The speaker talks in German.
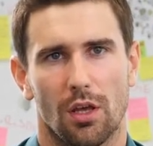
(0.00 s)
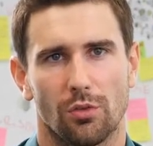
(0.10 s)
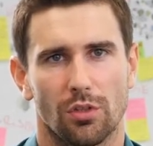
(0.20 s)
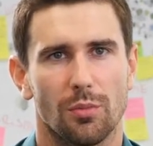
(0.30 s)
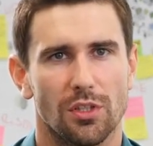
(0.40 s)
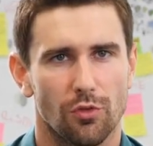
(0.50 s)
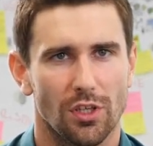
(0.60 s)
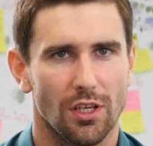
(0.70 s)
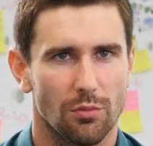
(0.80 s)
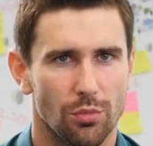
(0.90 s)
und damit für
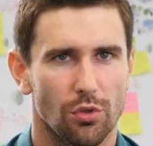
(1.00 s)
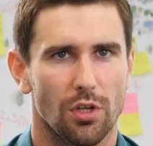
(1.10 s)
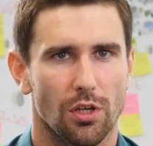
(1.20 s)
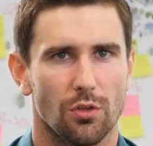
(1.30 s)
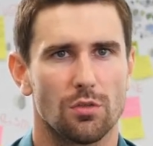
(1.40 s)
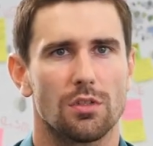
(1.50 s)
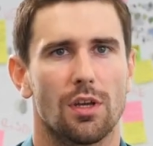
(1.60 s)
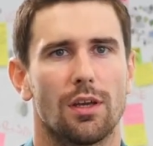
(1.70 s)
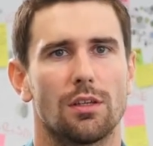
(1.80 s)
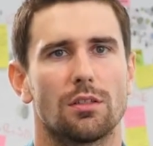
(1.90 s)
jeden Bürger in Österreich.